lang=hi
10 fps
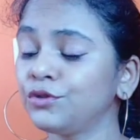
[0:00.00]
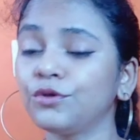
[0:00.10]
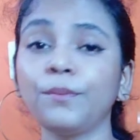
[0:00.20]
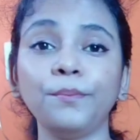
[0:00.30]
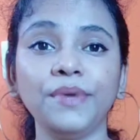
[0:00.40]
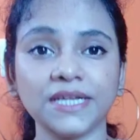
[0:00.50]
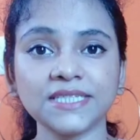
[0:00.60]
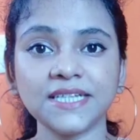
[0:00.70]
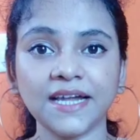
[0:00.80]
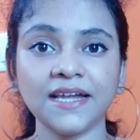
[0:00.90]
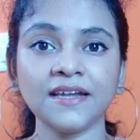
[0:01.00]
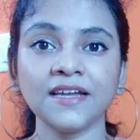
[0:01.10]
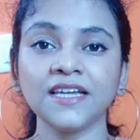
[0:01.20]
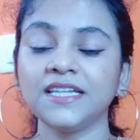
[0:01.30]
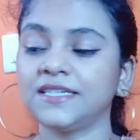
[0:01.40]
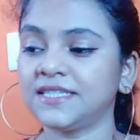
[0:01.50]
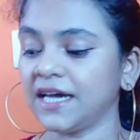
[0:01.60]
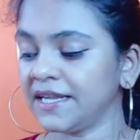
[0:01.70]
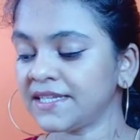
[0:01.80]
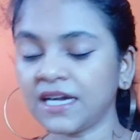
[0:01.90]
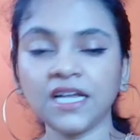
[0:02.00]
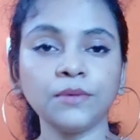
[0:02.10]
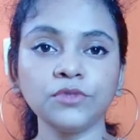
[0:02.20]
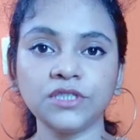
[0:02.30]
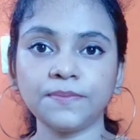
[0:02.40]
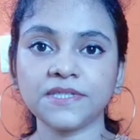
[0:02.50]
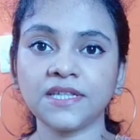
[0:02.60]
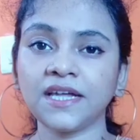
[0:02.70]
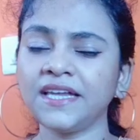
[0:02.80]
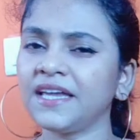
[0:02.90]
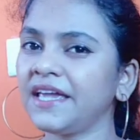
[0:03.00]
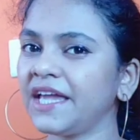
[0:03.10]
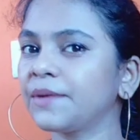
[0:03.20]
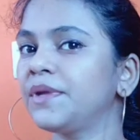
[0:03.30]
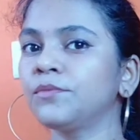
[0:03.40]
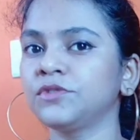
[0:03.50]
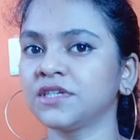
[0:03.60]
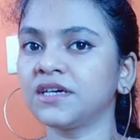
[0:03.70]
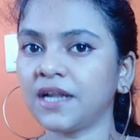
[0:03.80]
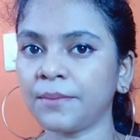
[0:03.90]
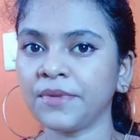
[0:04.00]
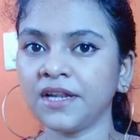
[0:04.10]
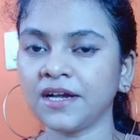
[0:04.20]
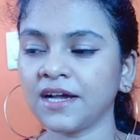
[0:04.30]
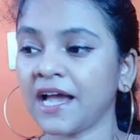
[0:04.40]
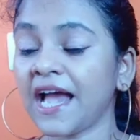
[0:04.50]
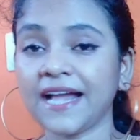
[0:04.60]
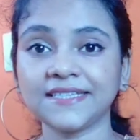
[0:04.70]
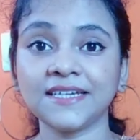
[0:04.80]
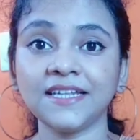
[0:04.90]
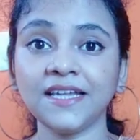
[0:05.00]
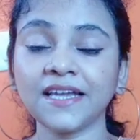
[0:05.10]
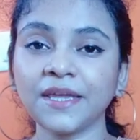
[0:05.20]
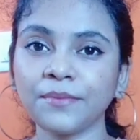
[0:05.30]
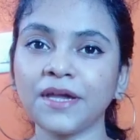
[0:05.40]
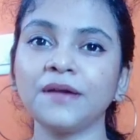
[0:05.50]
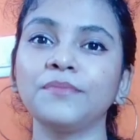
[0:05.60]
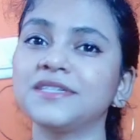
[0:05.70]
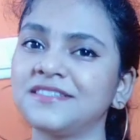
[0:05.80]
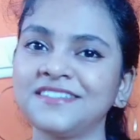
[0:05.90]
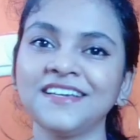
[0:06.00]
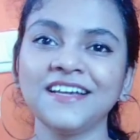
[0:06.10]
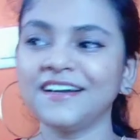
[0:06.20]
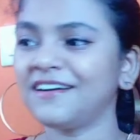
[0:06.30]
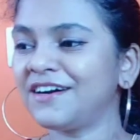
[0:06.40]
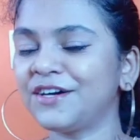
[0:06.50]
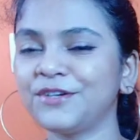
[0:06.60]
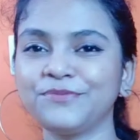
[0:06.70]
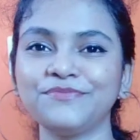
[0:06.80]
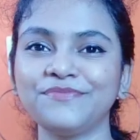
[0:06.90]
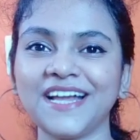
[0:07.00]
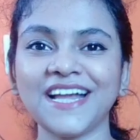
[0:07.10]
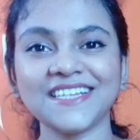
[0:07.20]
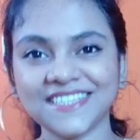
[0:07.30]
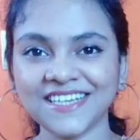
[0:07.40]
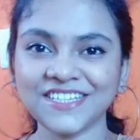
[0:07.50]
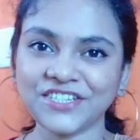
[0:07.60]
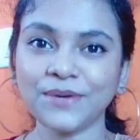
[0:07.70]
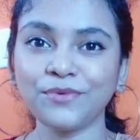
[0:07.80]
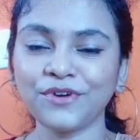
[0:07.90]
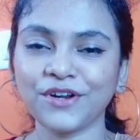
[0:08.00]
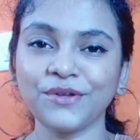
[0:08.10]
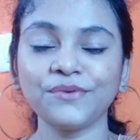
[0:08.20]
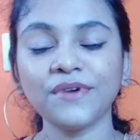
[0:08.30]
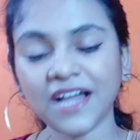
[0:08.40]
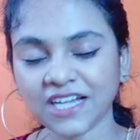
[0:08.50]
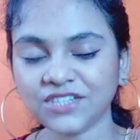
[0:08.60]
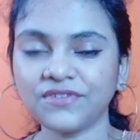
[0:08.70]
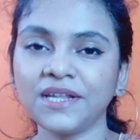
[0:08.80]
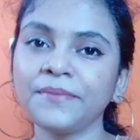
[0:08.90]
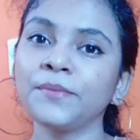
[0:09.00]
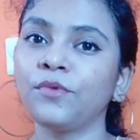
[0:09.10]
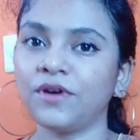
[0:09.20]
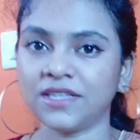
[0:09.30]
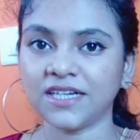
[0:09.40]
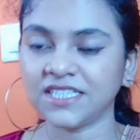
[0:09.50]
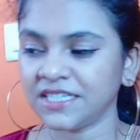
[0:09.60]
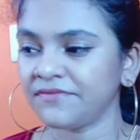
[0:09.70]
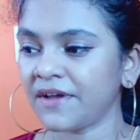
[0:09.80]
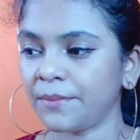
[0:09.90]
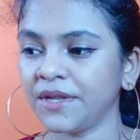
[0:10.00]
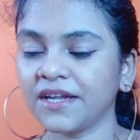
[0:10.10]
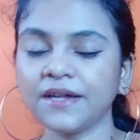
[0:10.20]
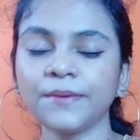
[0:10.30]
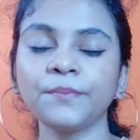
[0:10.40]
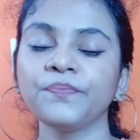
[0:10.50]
तो बेस्ट है ये सारी साड़ियाँ मुझे पसंद आई है एक भी मुझे ख़राब नहीं लगा है ऐसा नहीं है कि मैं बस आ, ऐसे ही अच्छा बोल रही हूँ एक्चुअली में बहुत अच्छी फैब्रिक है